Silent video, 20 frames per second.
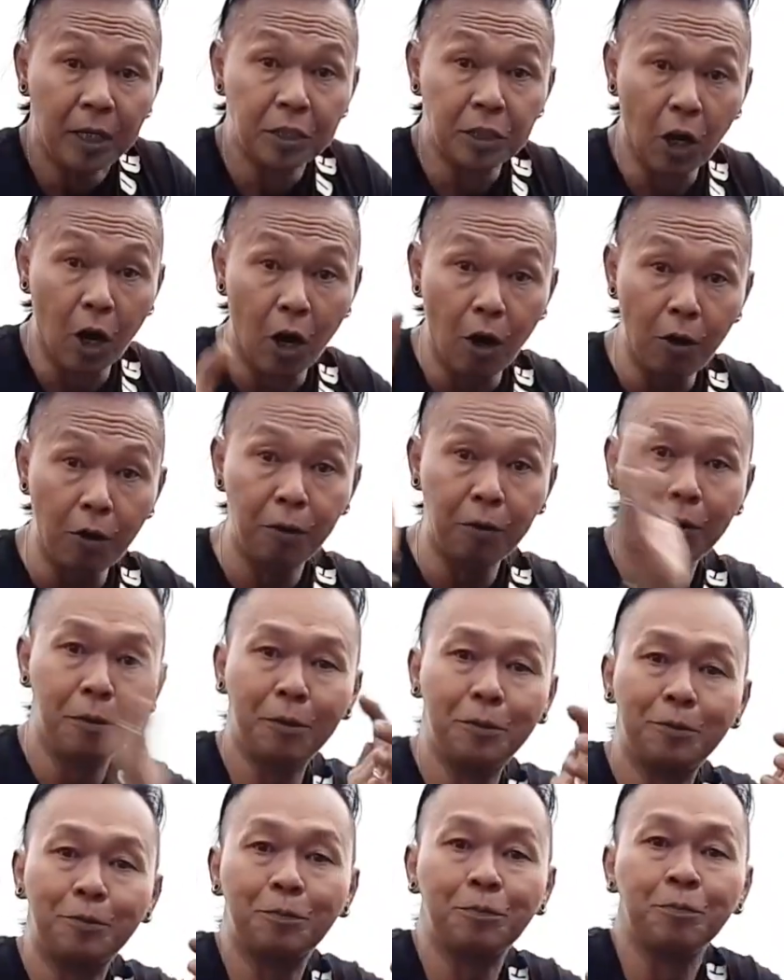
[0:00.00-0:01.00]
so
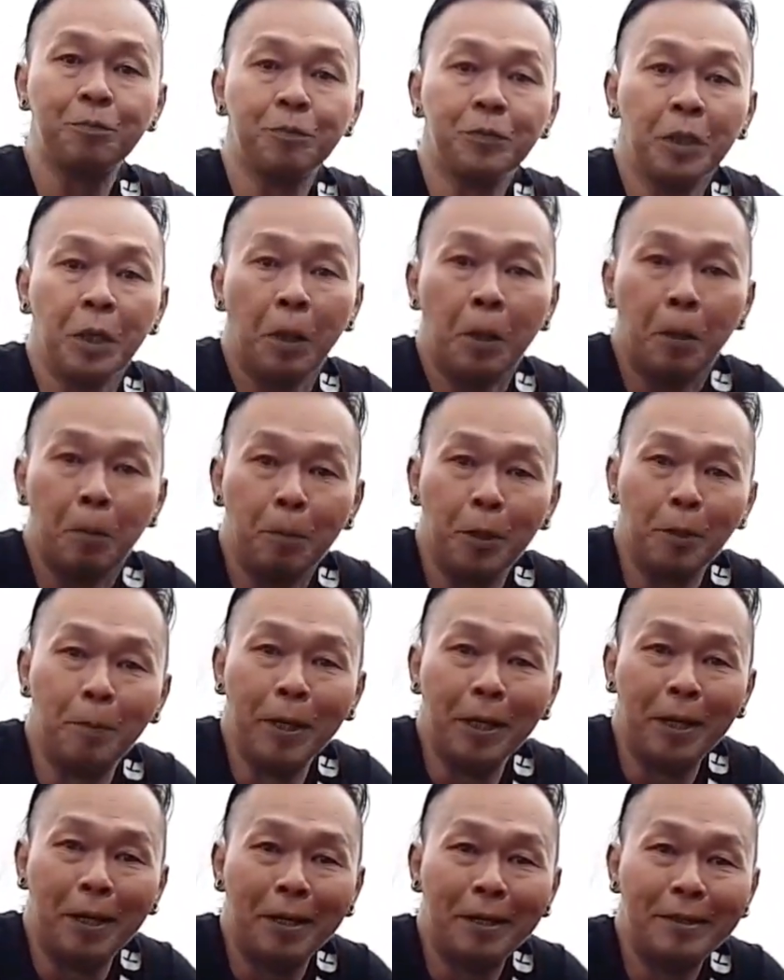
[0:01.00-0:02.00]

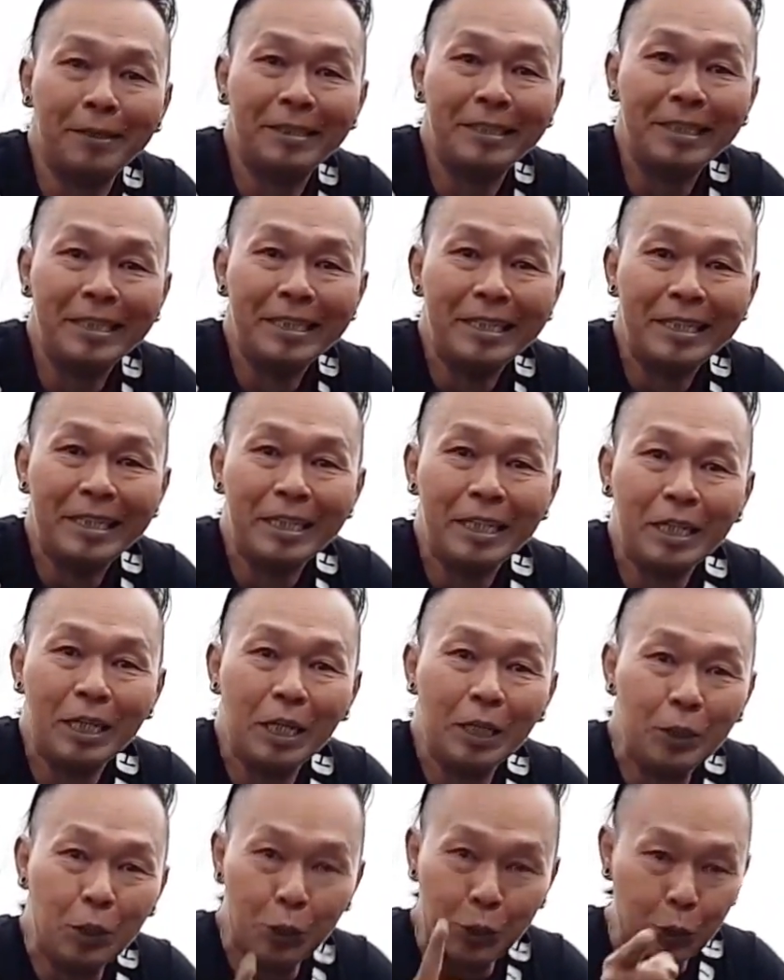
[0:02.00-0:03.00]
bagaimana
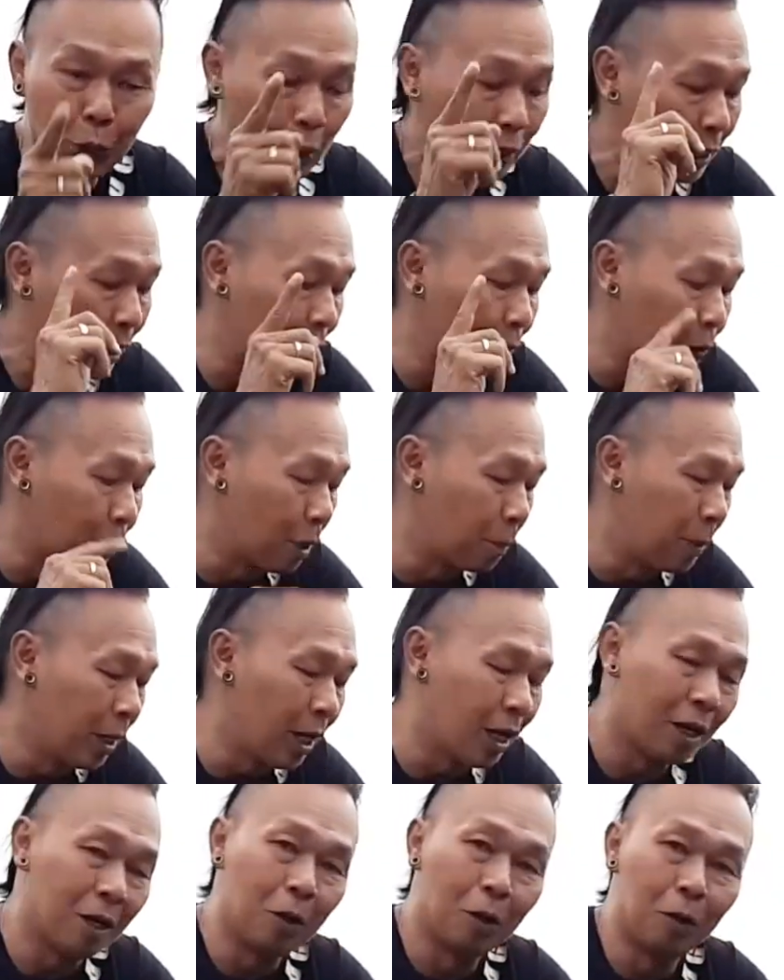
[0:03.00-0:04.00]
jujur tadi gue udah
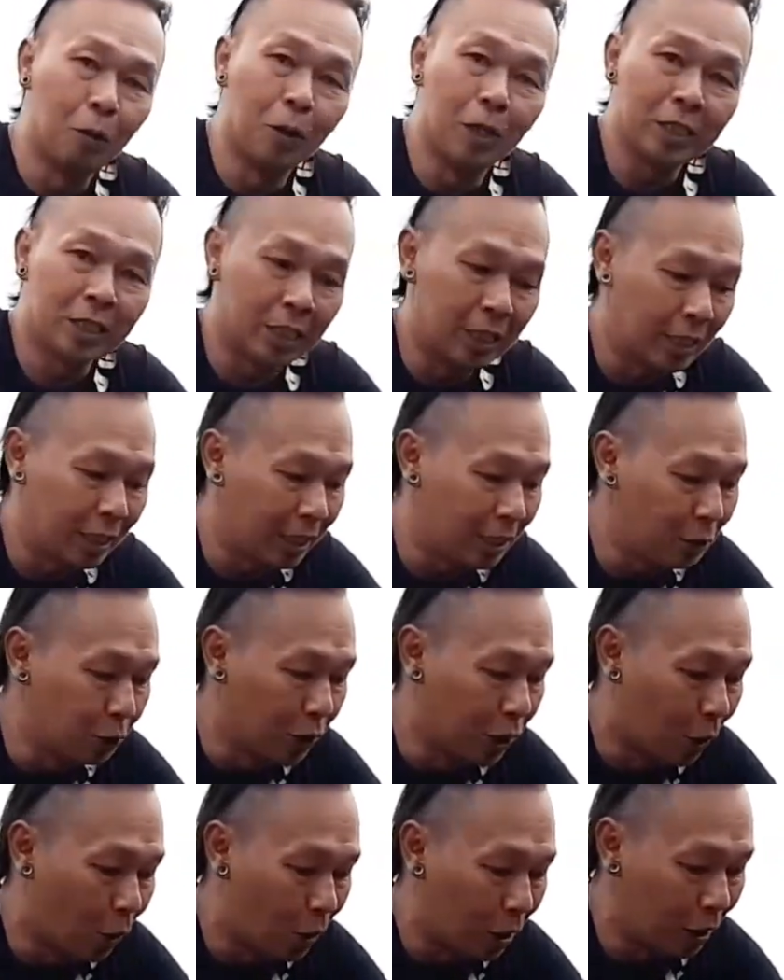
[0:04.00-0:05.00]
bilang gue sendiri
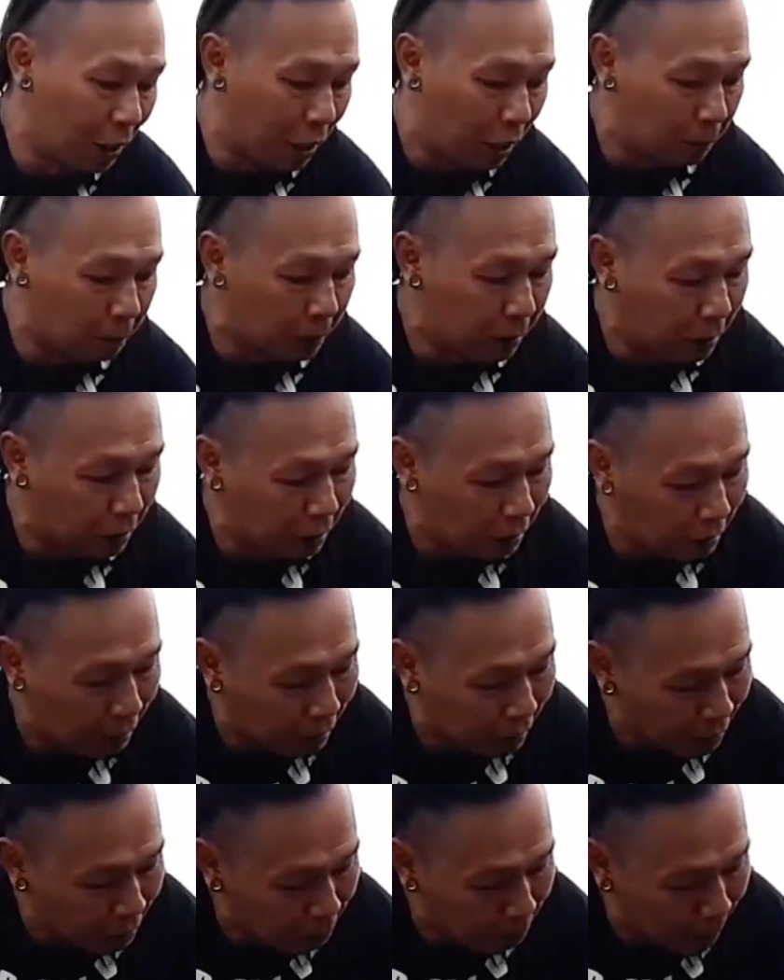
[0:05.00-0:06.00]
juga horny sama
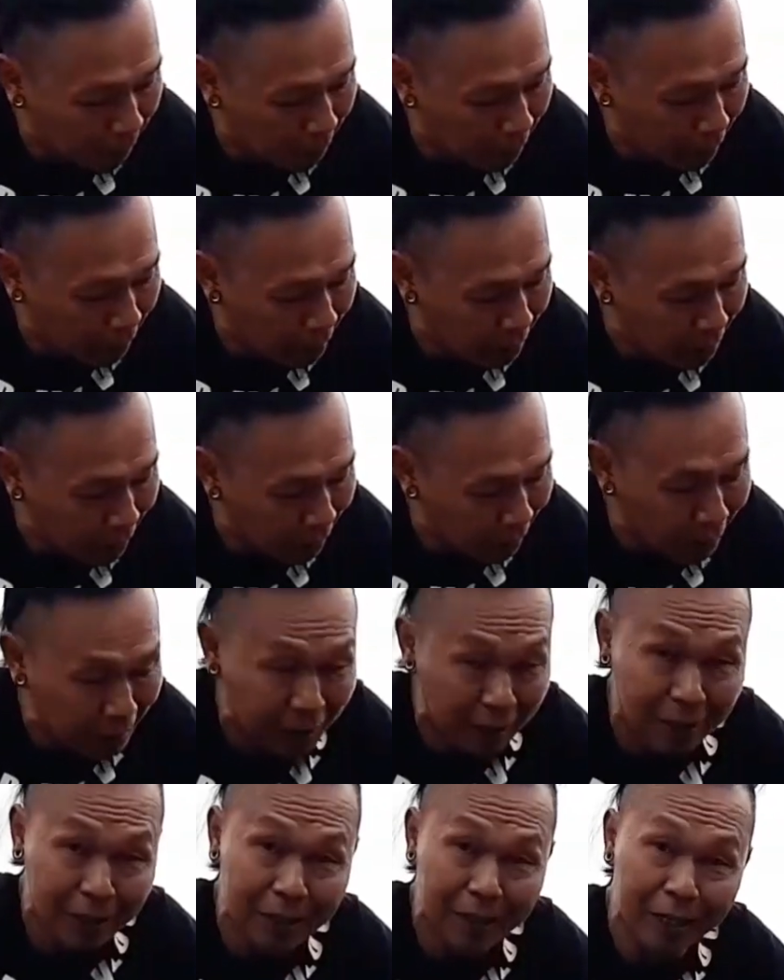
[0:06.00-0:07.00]
sepeda listrik
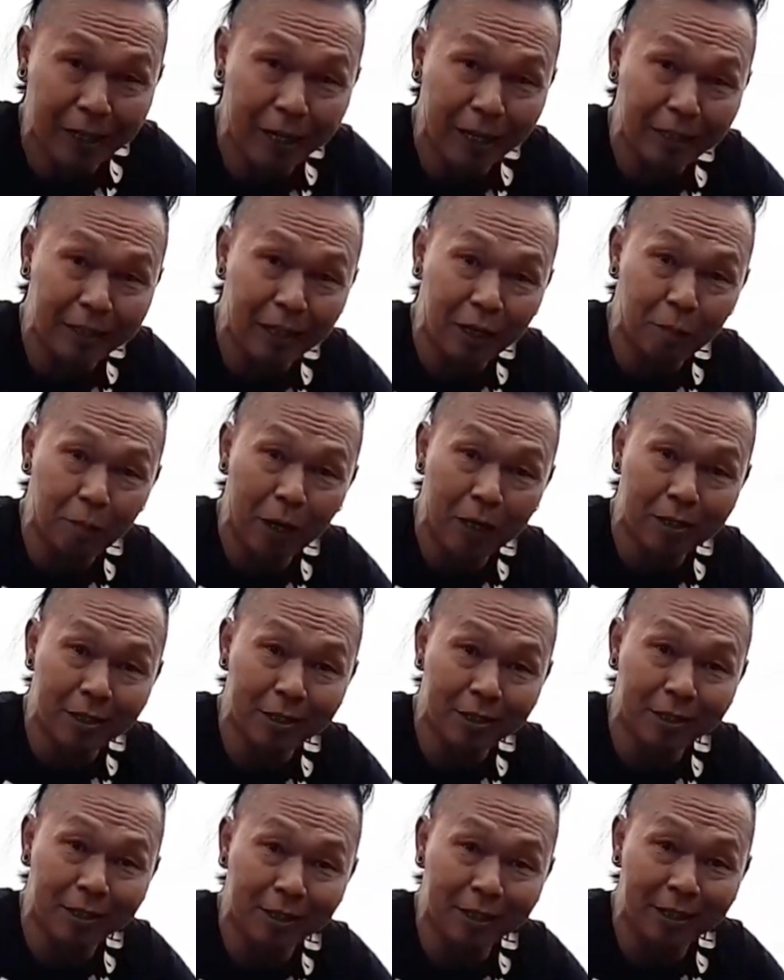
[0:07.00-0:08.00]
ini ya electric
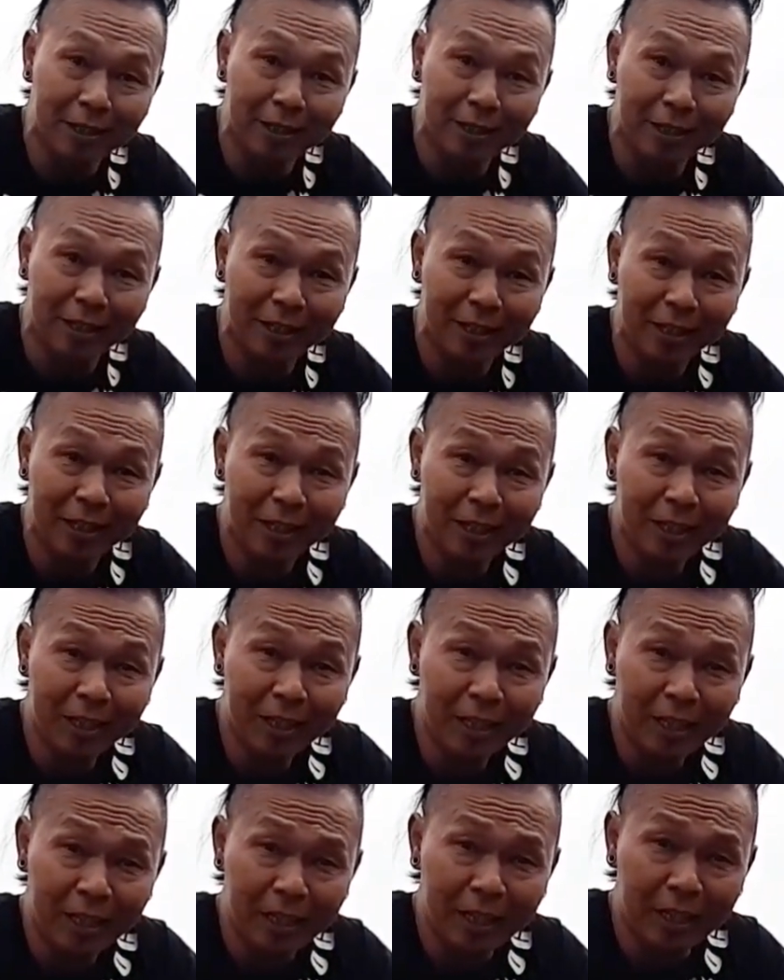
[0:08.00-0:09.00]
bicycle ini
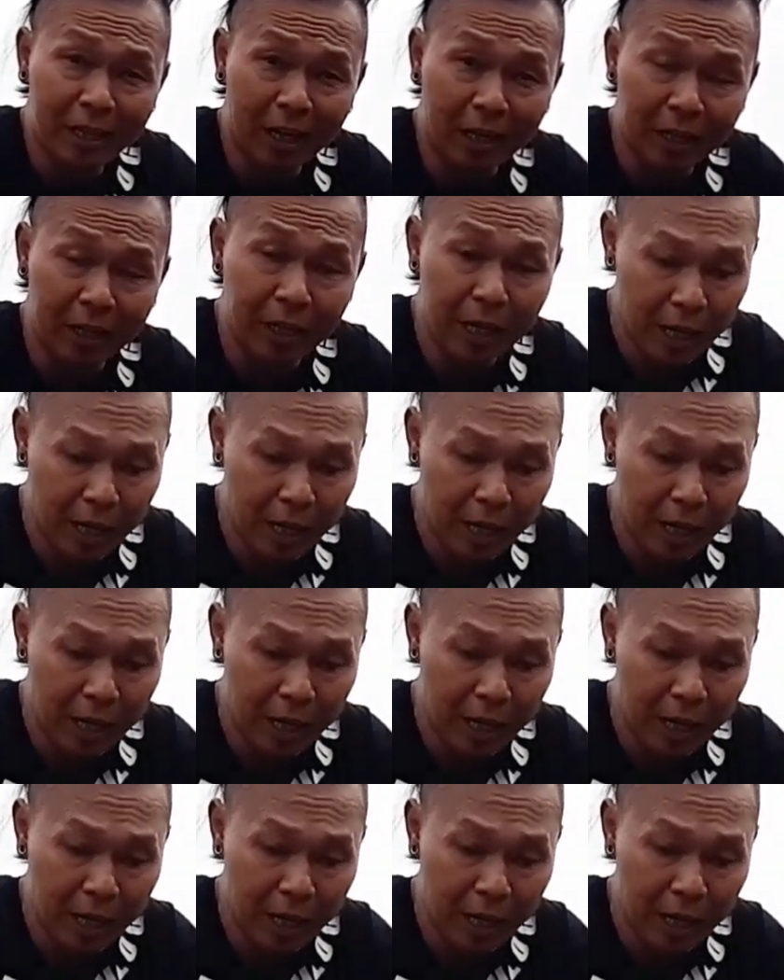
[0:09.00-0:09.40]
dari